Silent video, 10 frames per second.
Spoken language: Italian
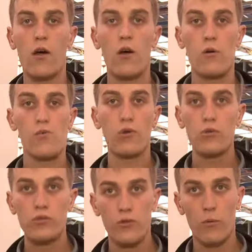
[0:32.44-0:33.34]
Il
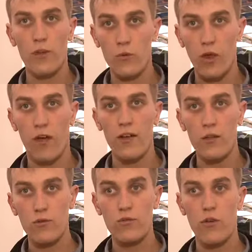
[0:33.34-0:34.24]
terroir fa parte del
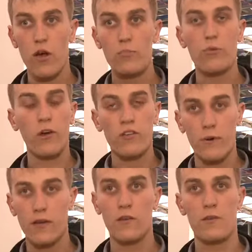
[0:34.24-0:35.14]
vino, è
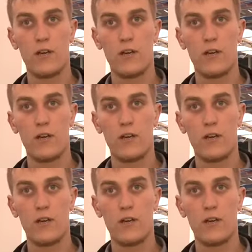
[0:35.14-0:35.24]
l'anima del